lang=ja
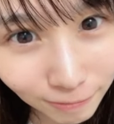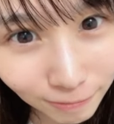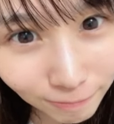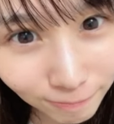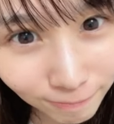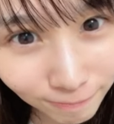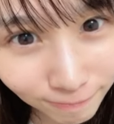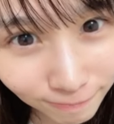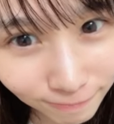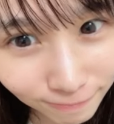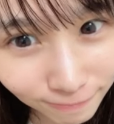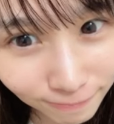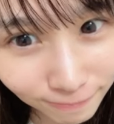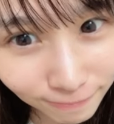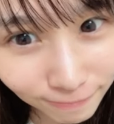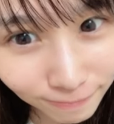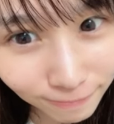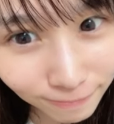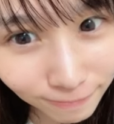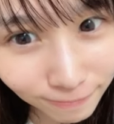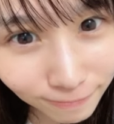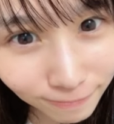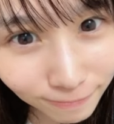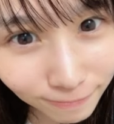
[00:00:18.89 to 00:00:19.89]
うん
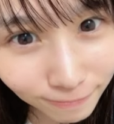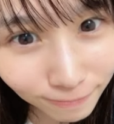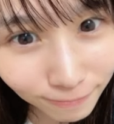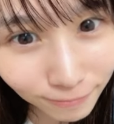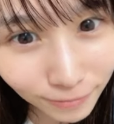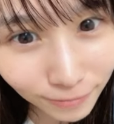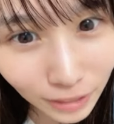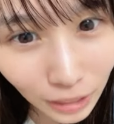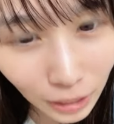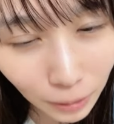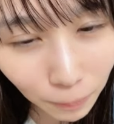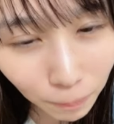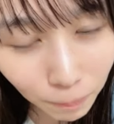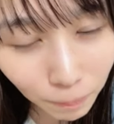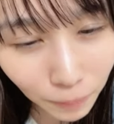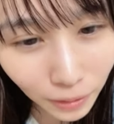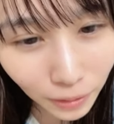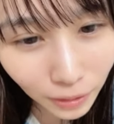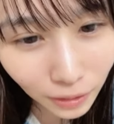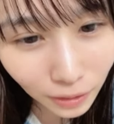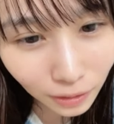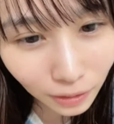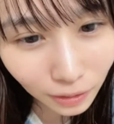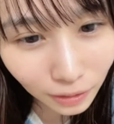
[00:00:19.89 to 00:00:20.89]
いっ
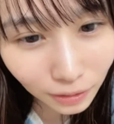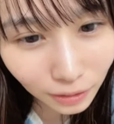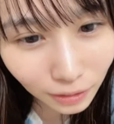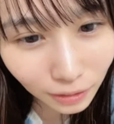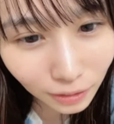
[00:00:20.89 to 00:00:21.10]
ぱい